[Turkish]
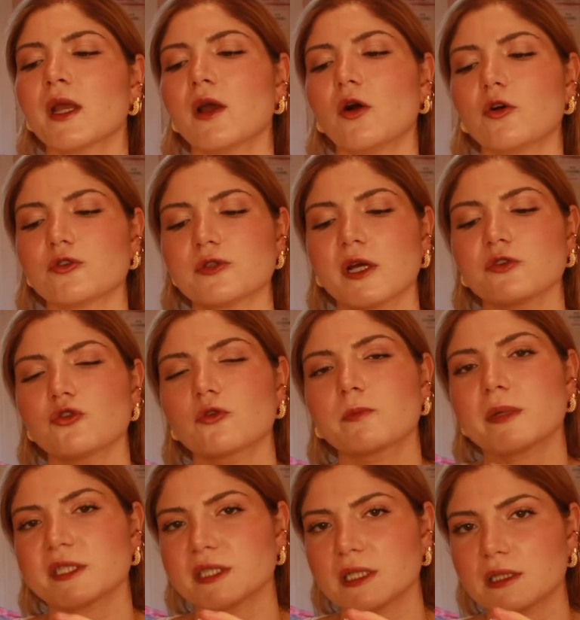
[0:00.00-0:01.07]
O yüzden çok
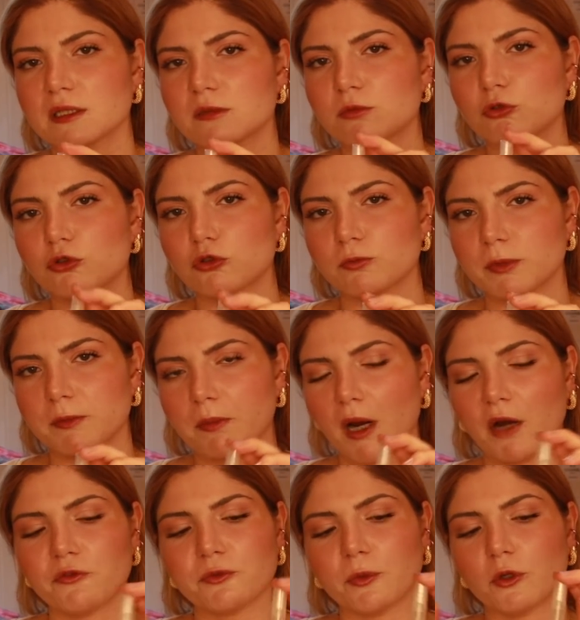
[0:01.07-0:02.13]
başarılı bulduğum bir
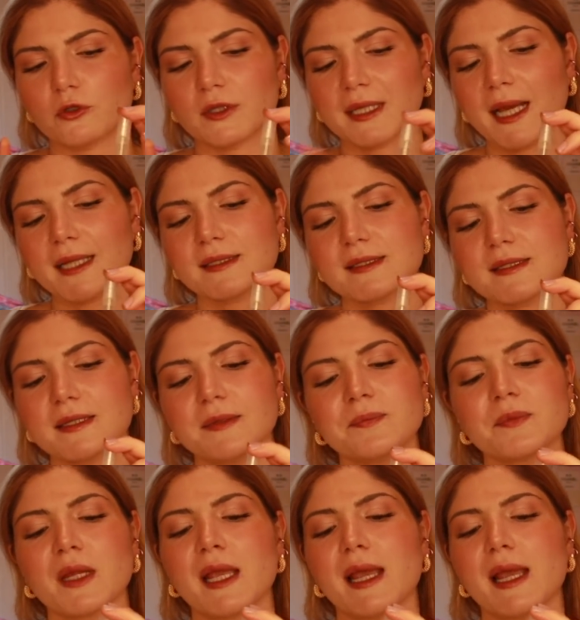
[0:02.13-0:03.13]
parfüm oldu kendisi.